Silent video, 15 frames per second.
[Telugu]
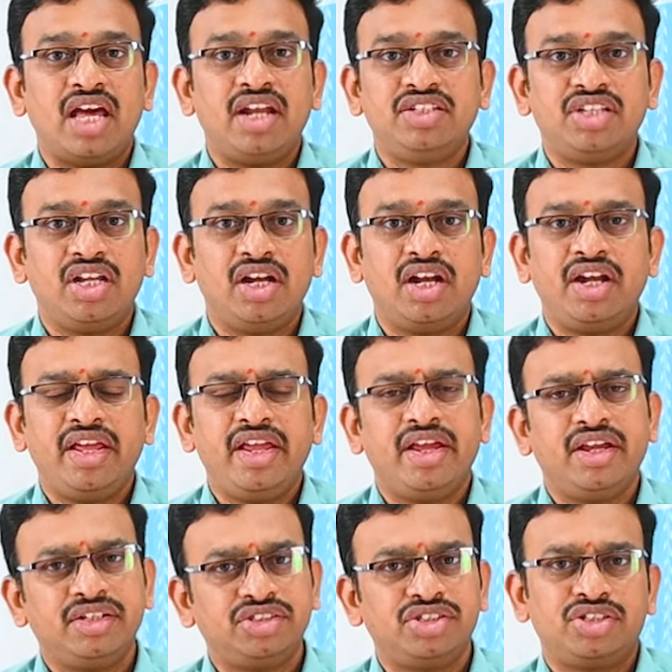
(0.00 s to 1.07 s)
శారీస్ ఏంటంటే
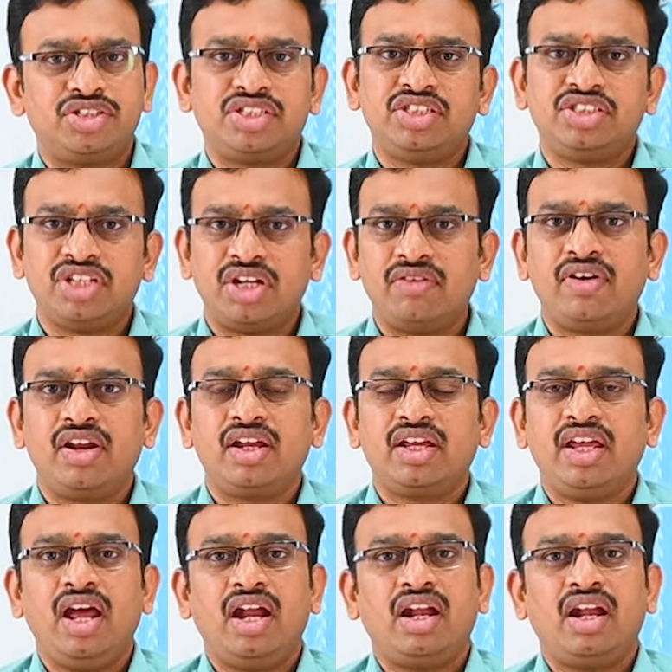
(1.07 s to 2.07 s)
యంగ్స్టర్స్కి చిన్న వాళ్ళకి